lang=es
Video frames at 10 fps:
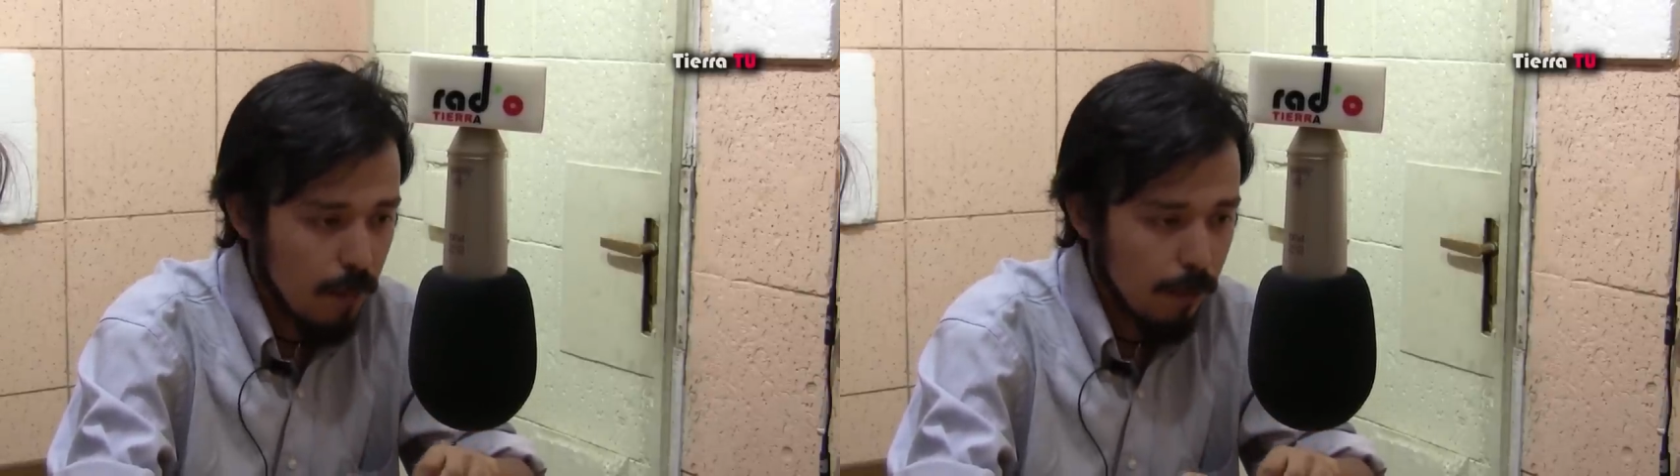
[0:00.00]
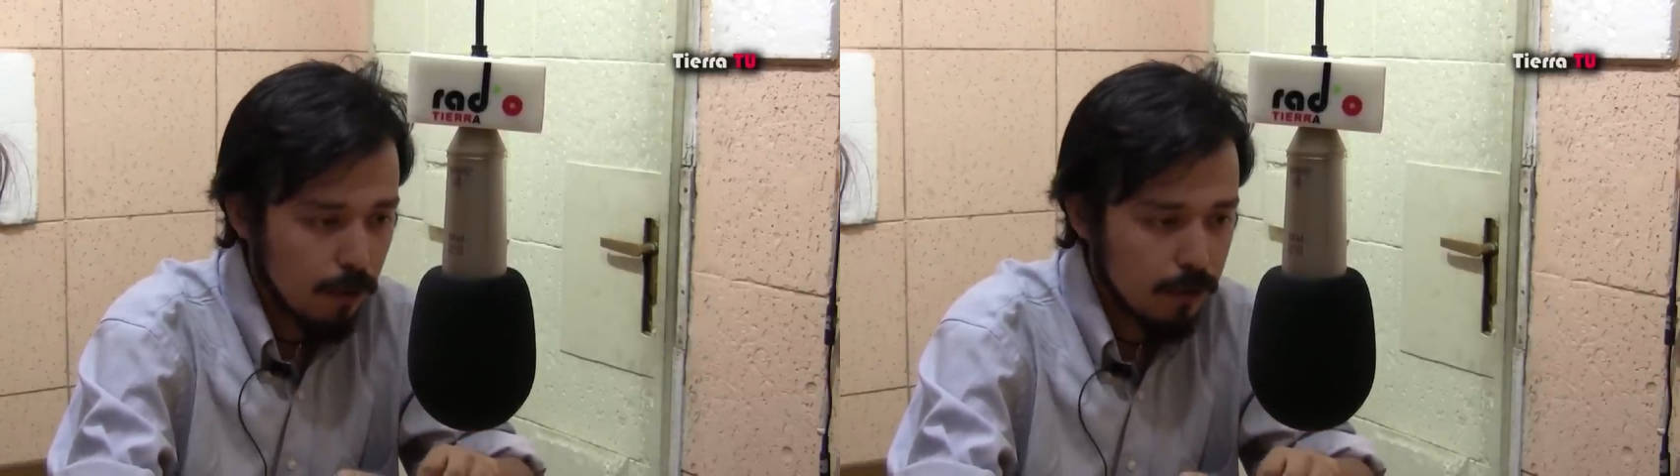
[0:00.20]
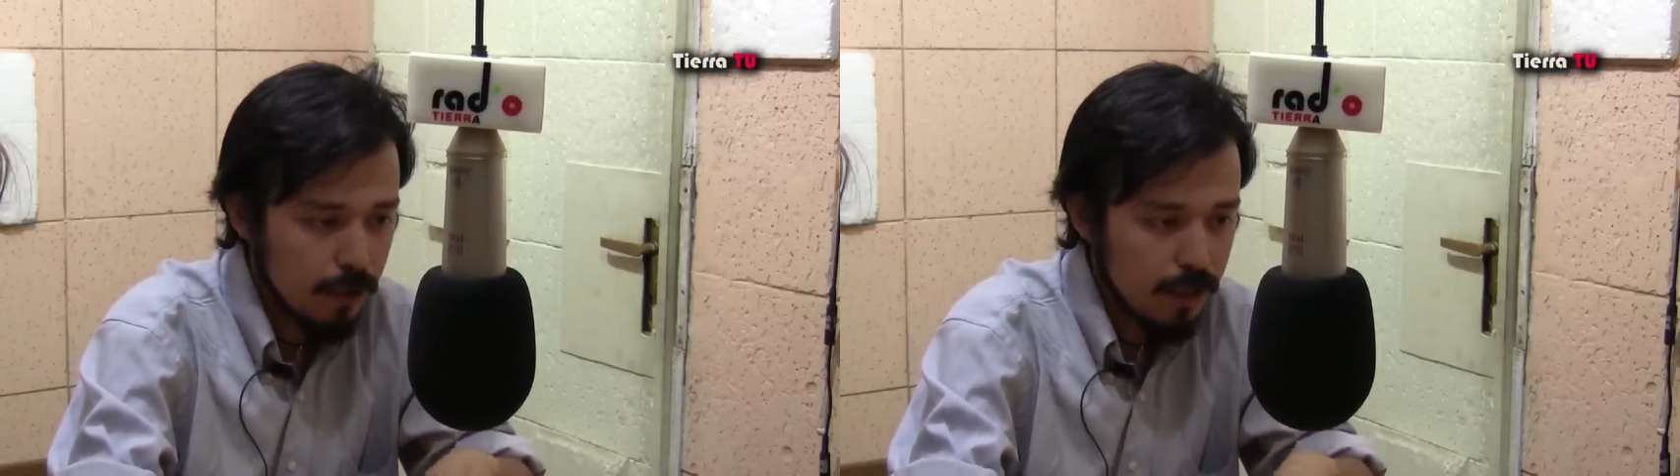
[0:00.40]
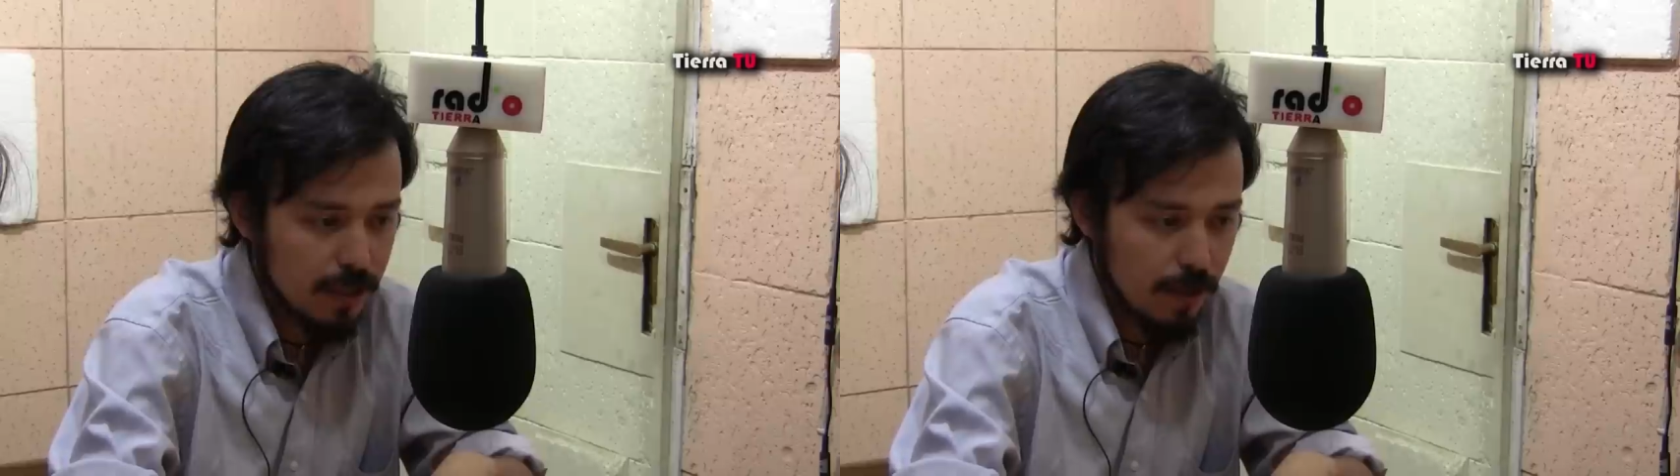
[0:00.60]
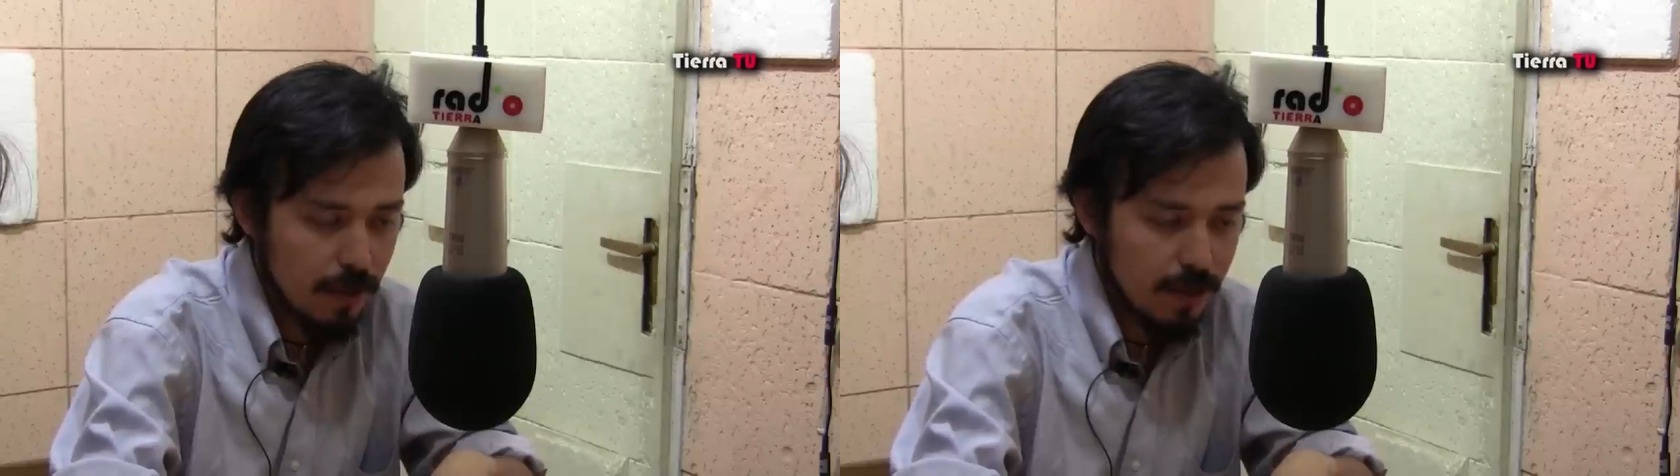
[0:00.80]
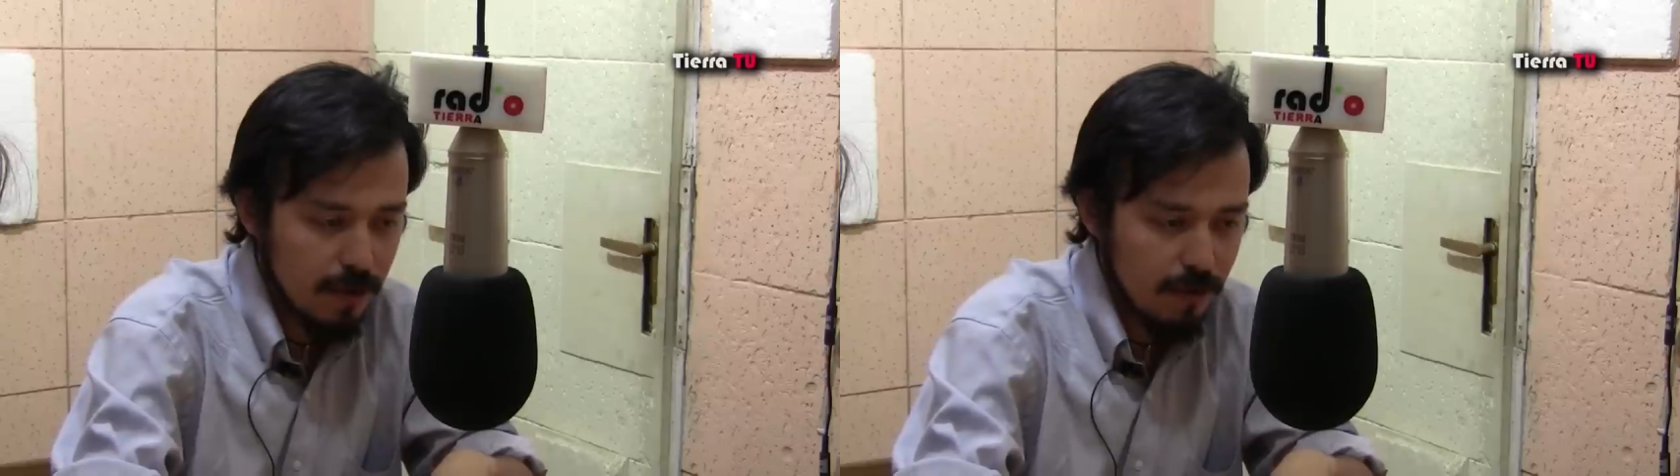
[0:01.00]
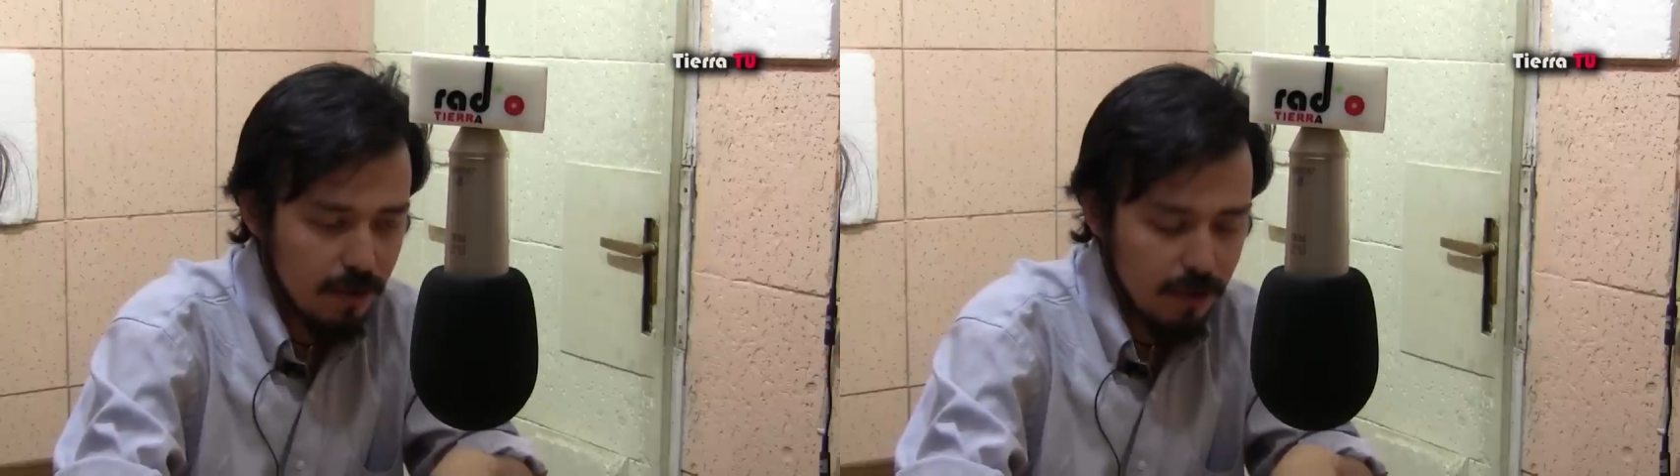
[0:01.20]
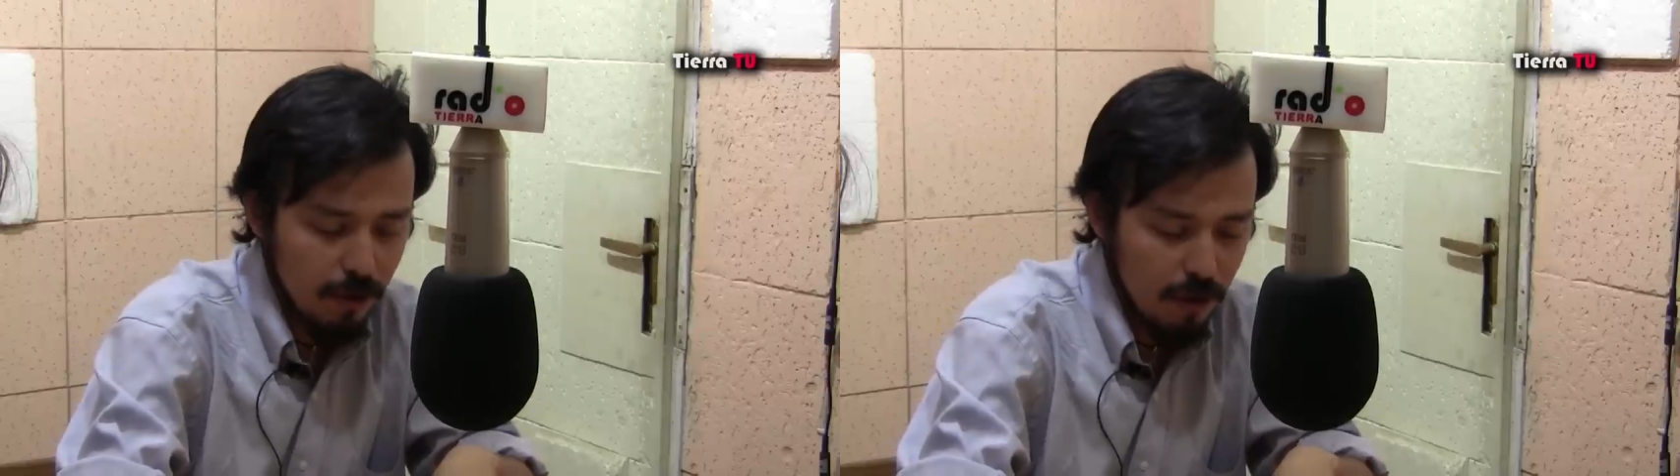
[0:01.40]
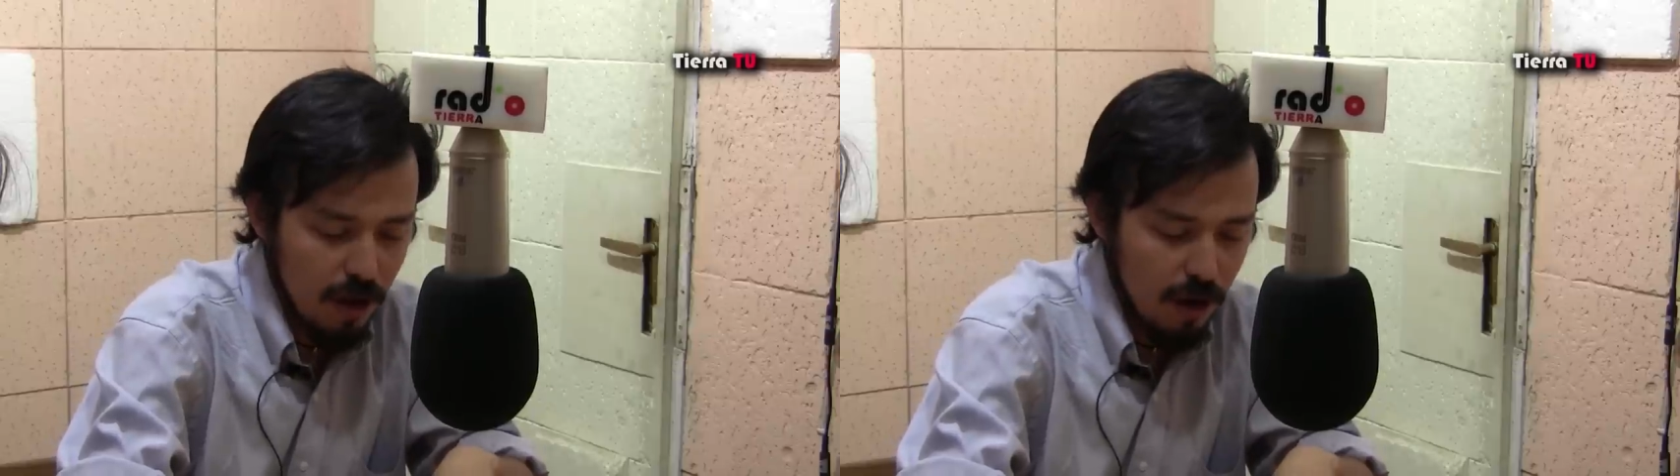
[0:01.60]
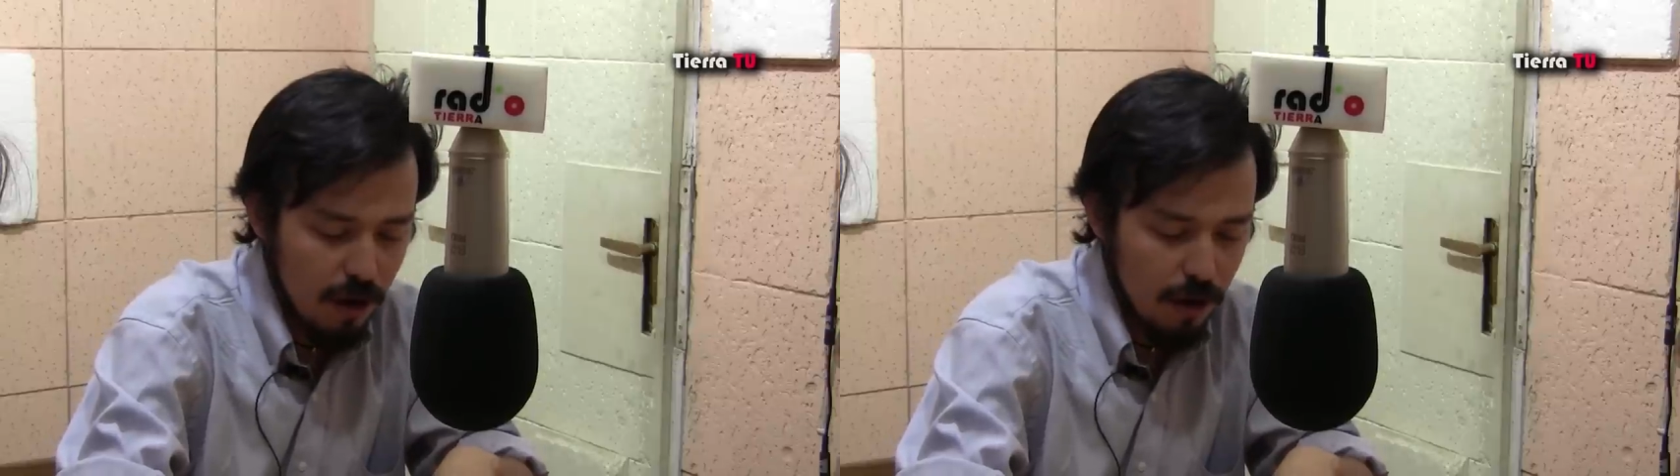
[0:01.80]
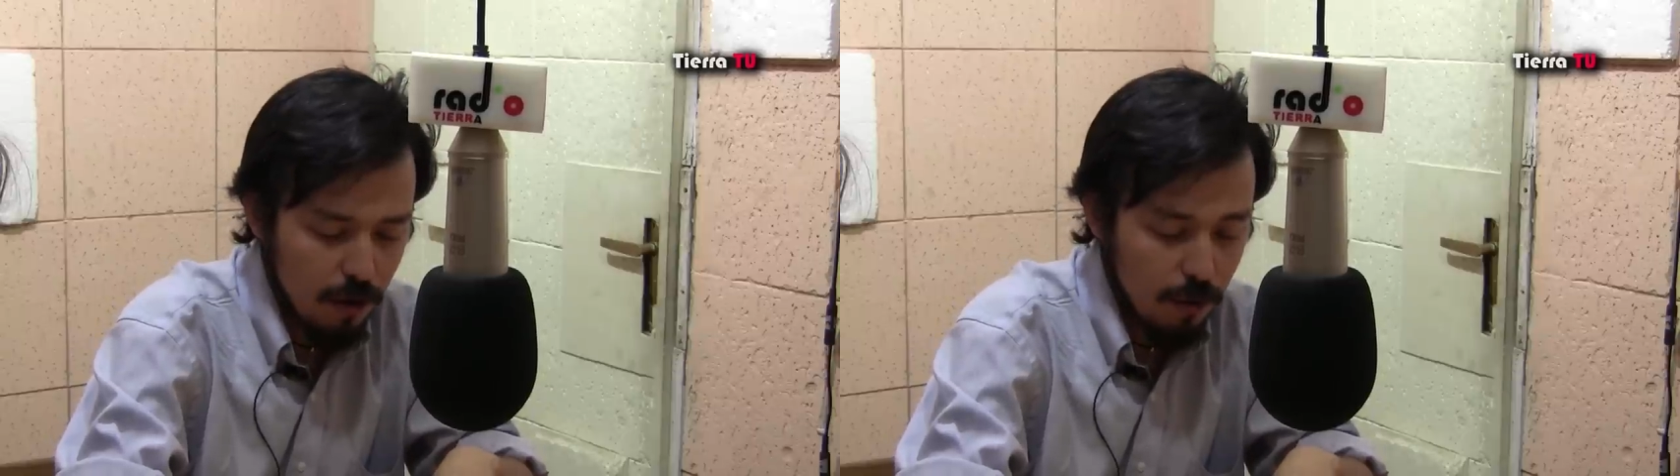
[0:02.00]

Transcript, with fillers: pero Chile ya también lleva 20 años ah,